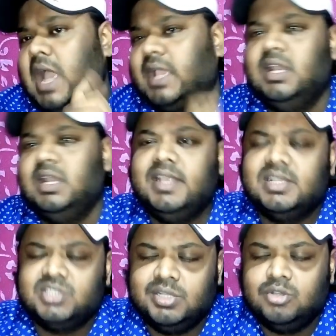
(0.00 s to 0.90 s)
একই লিঙ্ক
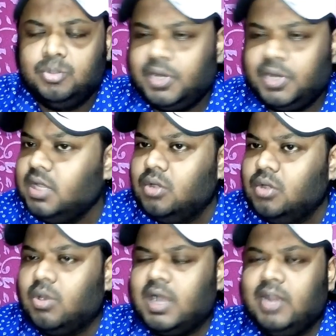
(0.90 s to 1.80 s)
আসছে দেখুন ওপরে
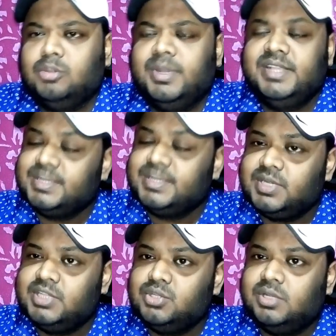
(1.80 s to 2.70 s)
ওখানে অথবা
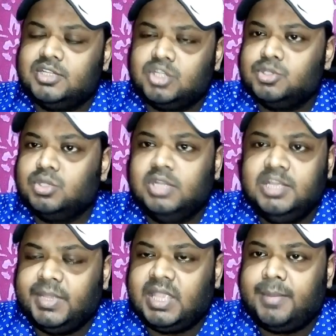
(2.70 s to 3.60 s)
ডেসক্রিপশানে চলে যান সমস্ত
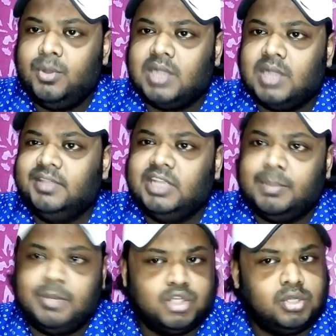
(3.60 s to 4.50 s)
লিঙ্ক পেয়ে যাবেন ওখান থেকে
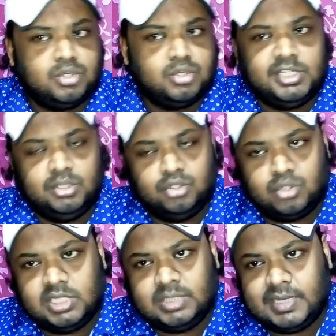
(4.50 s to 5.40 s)
আপনারা সরাসরি কিন্তু
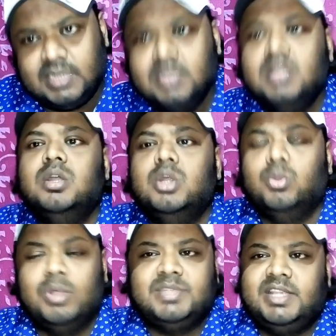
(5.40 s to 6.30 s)
চলে যেতে পারেন
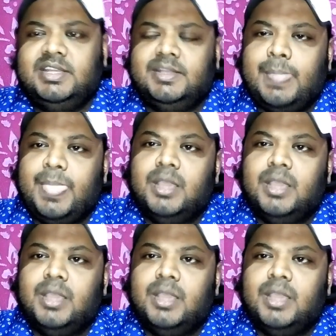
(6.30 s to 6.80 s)
ওয়েবসাইটে